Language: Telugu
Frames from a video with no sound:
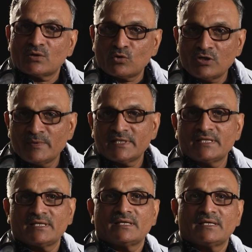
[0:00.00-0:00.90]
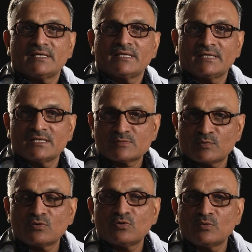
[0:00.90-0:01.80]
రోడ్డు మీదే ఈ
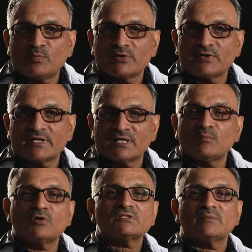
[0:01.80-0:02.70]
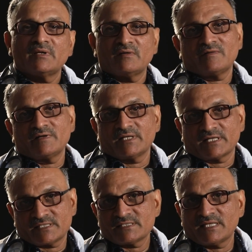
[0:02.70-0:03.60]
స్పృహ కోల్పోయి ఉంటే బహుశా మేము ఆవిడని
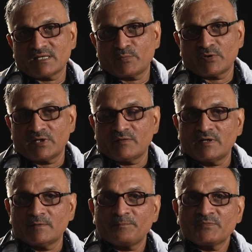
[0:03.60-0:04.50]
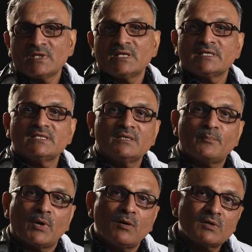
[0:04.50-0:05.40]
రక్షించలేకపోయి ఉండేవాళ్ళం ఇది
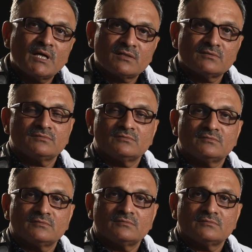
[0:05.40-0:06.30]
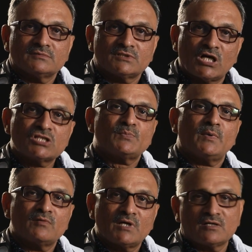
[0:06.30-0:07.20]
పాము కాటు రాచు
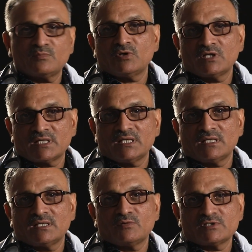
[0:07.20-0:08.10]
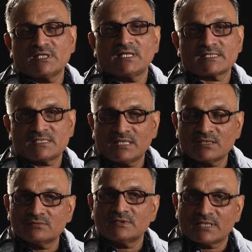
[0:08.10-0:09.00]
పాము కాటు మూలంగా వచ్చే
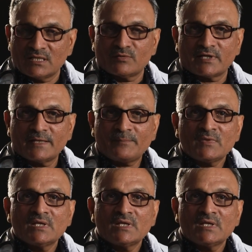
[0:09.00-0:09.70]
లక్షణాలు ఇట్లా ఉంటాయి